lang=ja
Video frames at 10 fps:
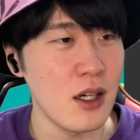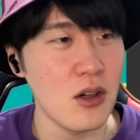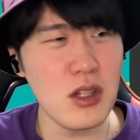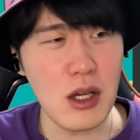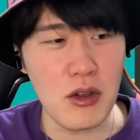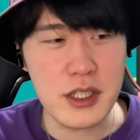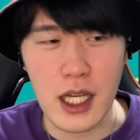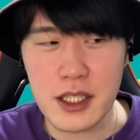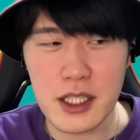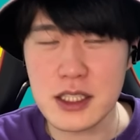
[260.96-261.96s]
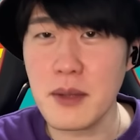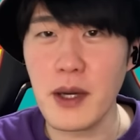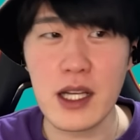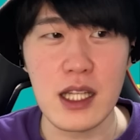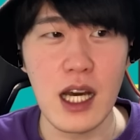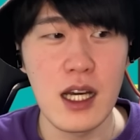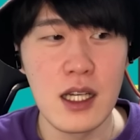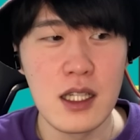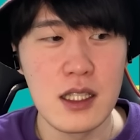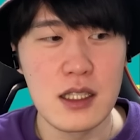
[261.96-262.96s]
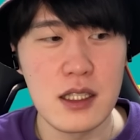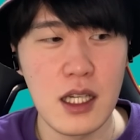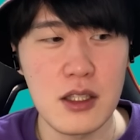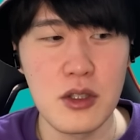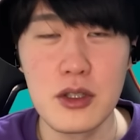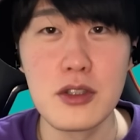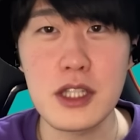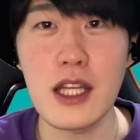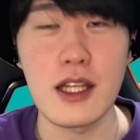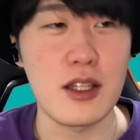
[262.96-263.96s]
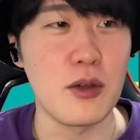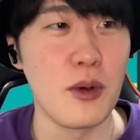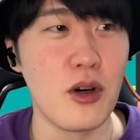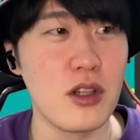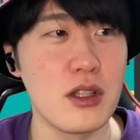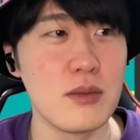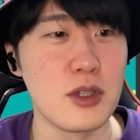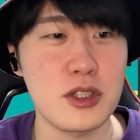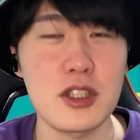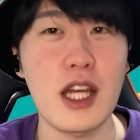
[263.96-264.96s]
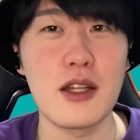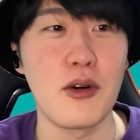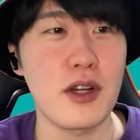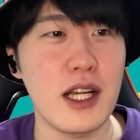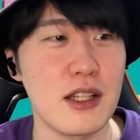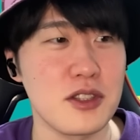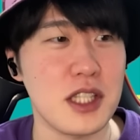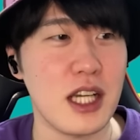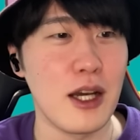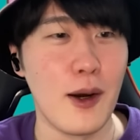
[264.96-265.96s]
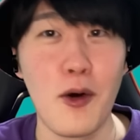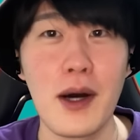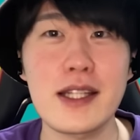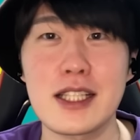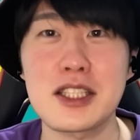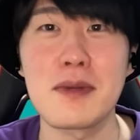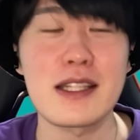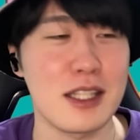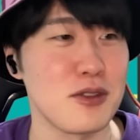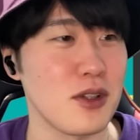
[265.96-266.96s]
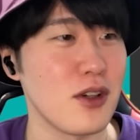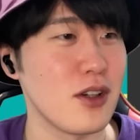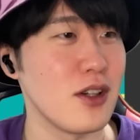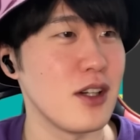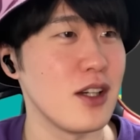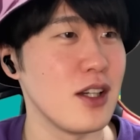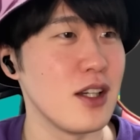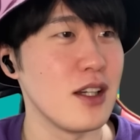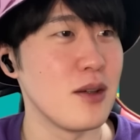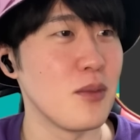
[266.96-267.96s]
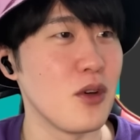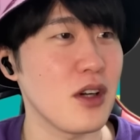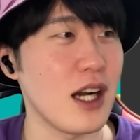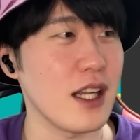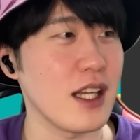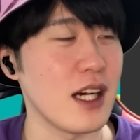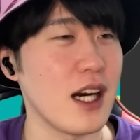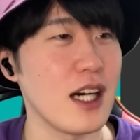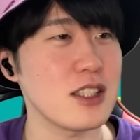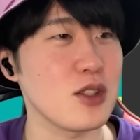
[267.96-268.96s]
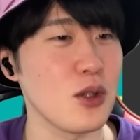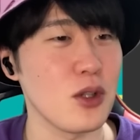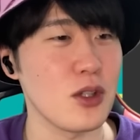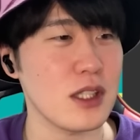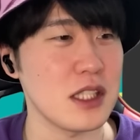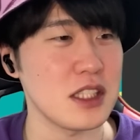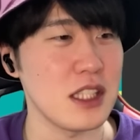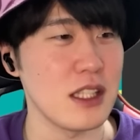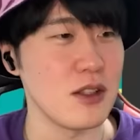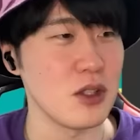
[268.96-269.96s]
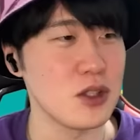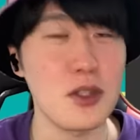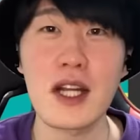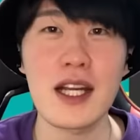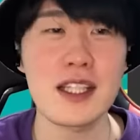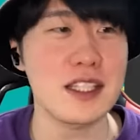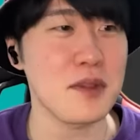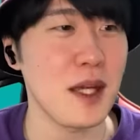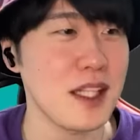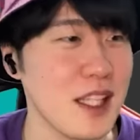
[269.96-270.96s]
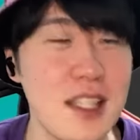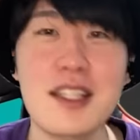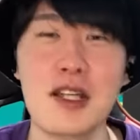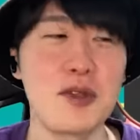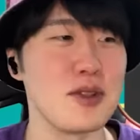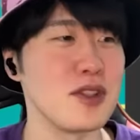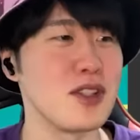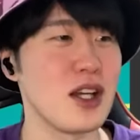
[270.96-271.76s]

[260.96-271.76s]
ほんなら、これタイテレ先輩かな。何を言うてんねんと。もう、もうすでに俺らの世界は終わってしまってると。もう彼ら、アストロたちに乗っ取られてしまったっていう。